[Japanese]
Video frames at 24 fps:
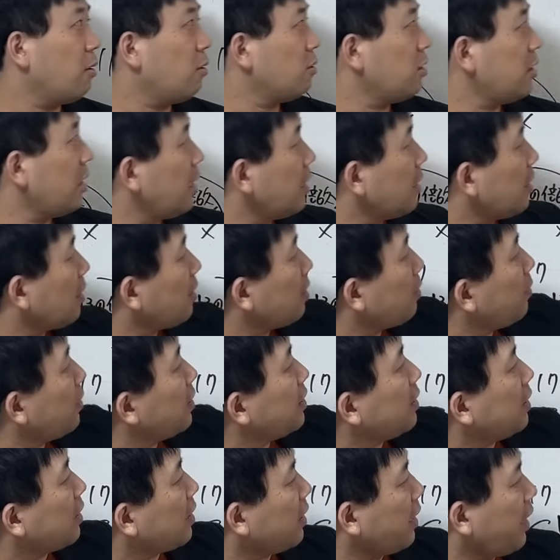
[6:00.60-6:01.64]
こちらに書きま
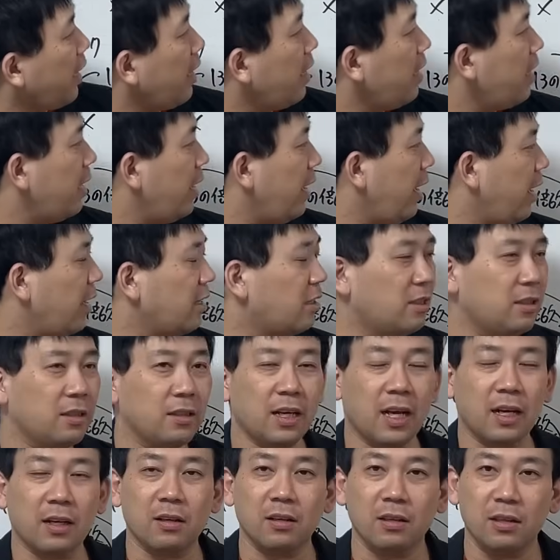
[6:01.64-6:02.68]
したがね、数
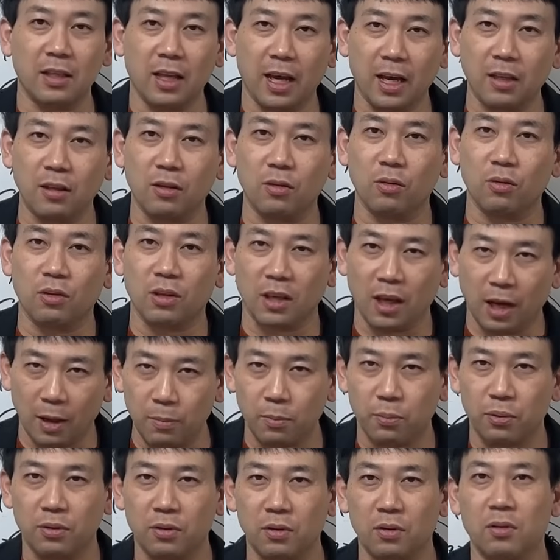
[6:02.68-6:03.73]
学
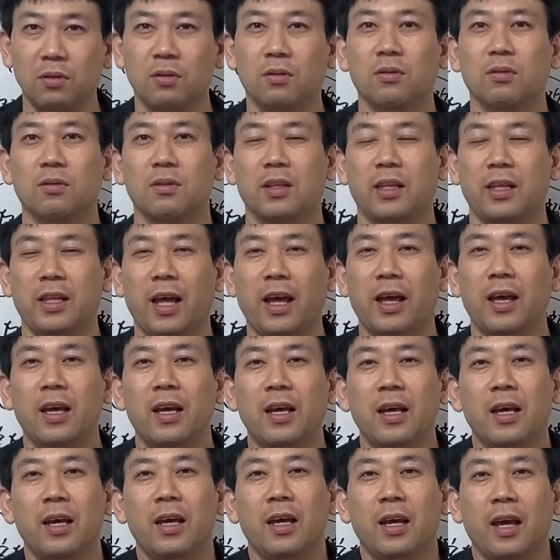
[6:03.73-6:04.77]
ナイトキャンプということでね、
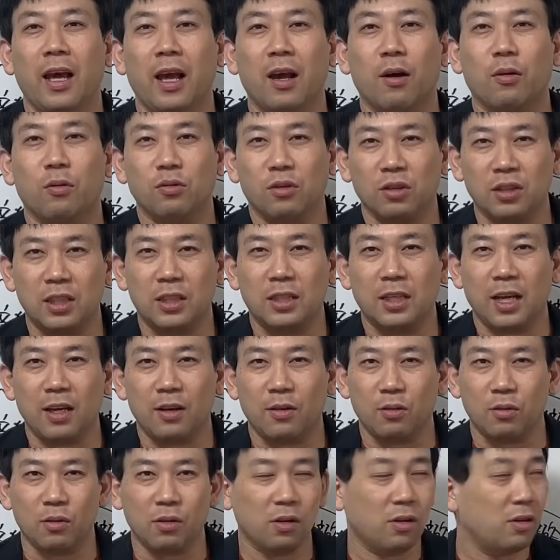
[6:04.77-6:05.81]
え今年最
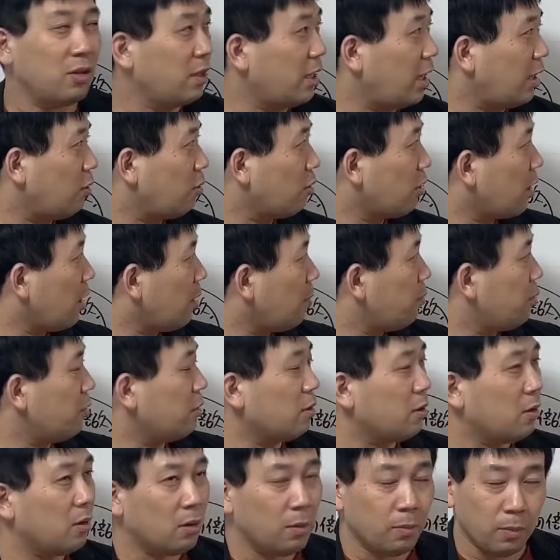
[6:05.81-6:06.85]
後のナイトキャンプ、
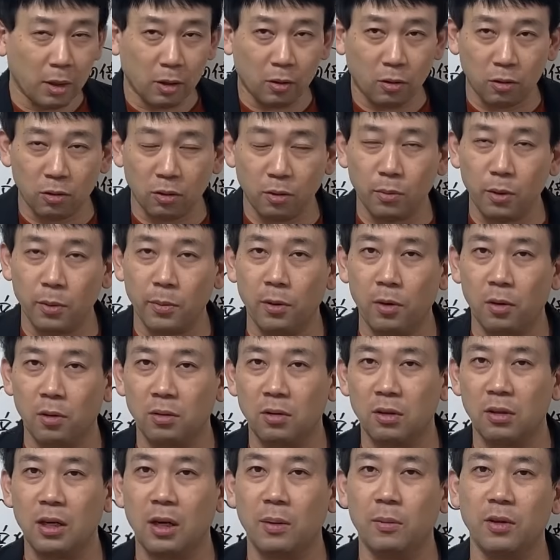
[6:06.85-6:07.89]
まあ、子供も大
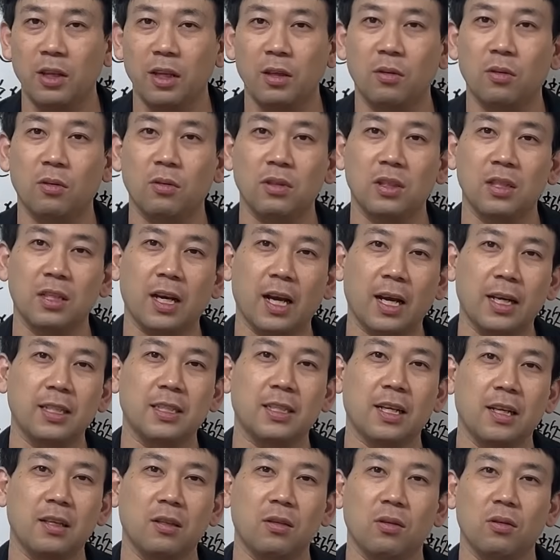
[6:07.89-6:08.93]
人もね、同時開
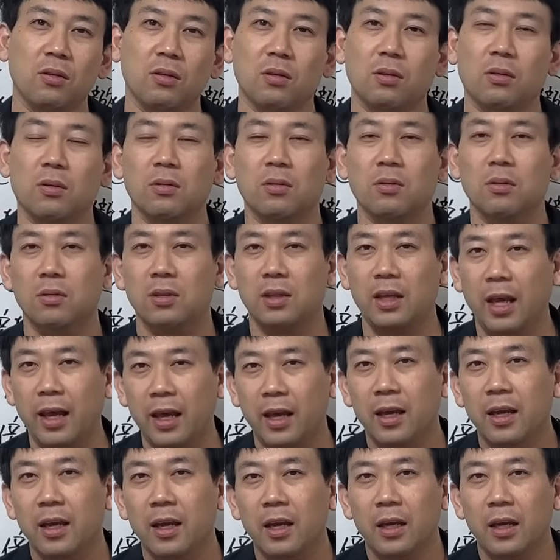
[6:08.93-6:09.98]
催ということで、
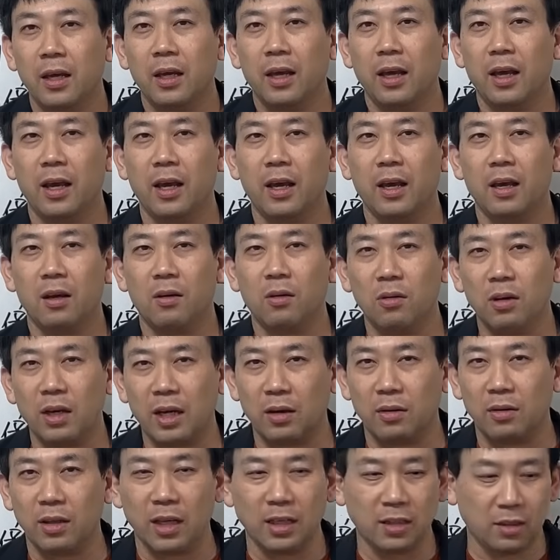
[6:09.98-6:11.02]
えー、今
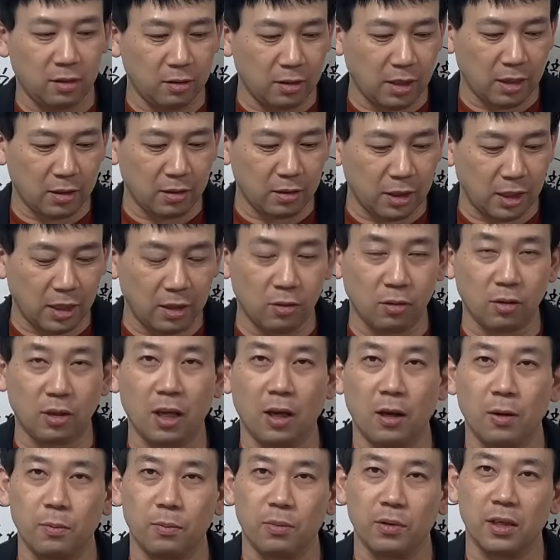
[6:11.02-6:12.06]
回のね、数学
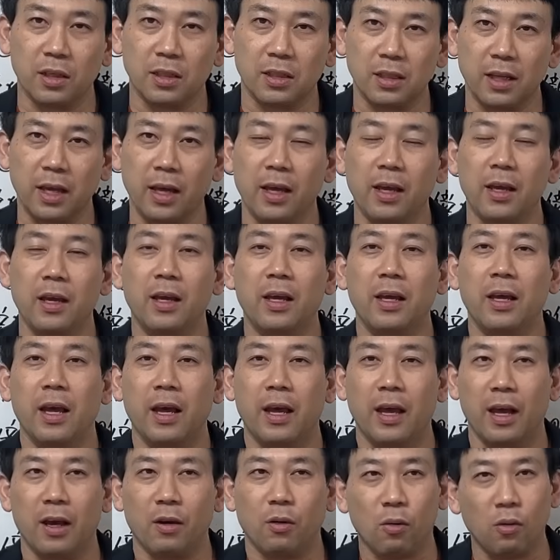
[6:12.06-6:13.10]
ナイトキャンプはですね、
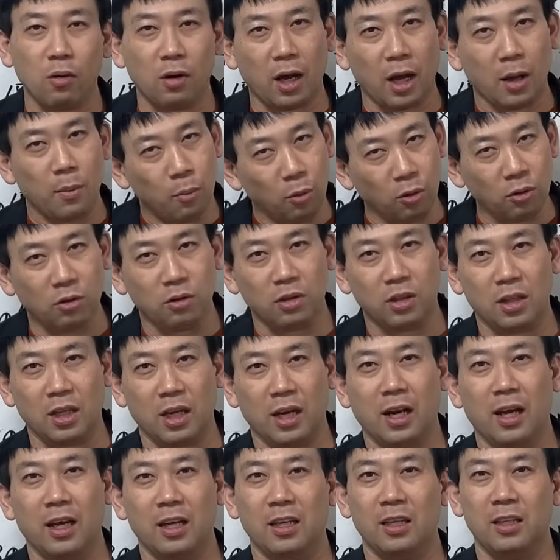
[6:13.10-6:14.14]
え今回もと言った
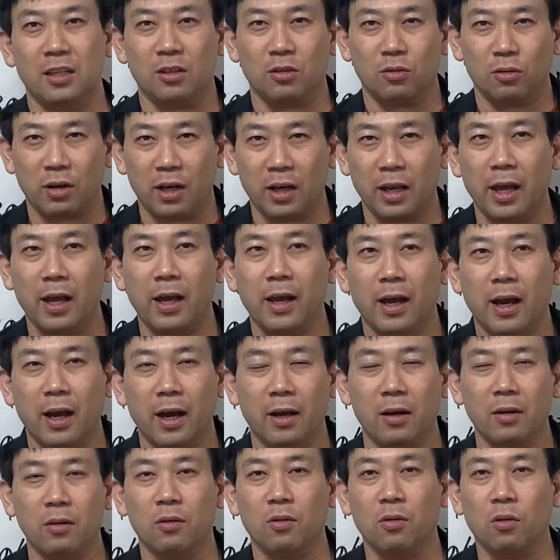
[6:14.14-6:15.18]
らいいでしょうかね。
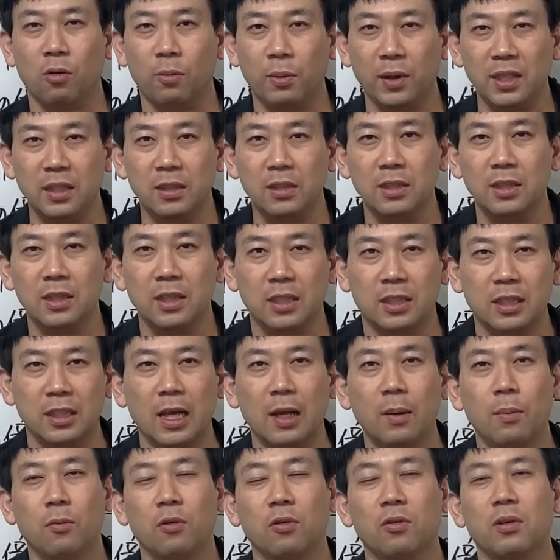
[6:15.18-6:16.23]
あの、個別にです
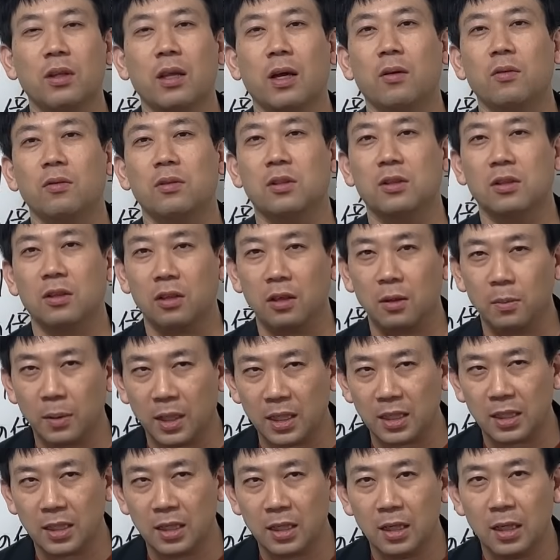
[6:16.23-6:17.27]
ね、問題を作りま
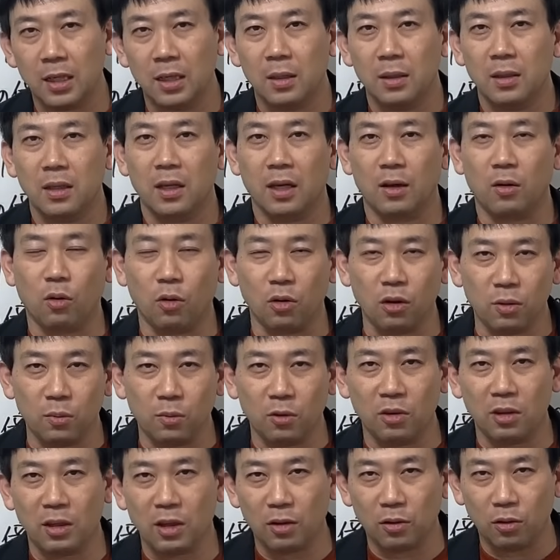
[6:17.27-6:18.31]
す。こういう
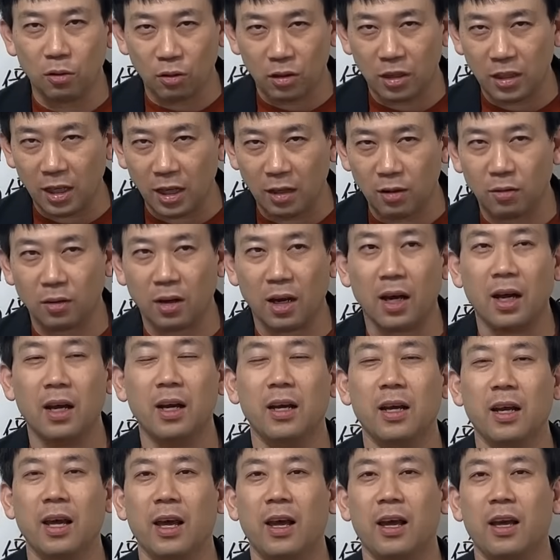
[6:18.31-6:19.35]
問題を解きたいとか、
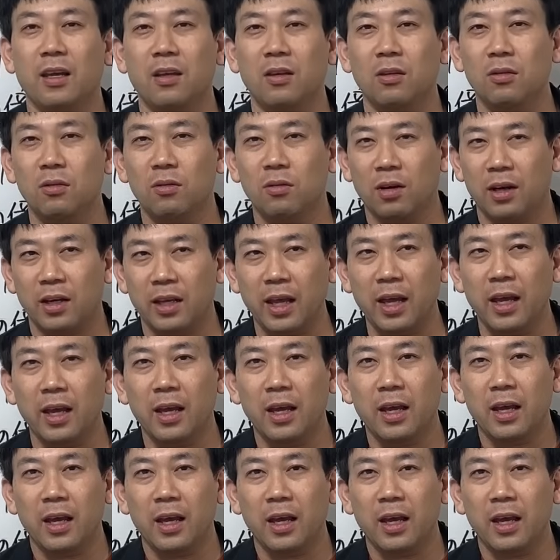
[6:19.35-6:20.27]
えー、いうのがね、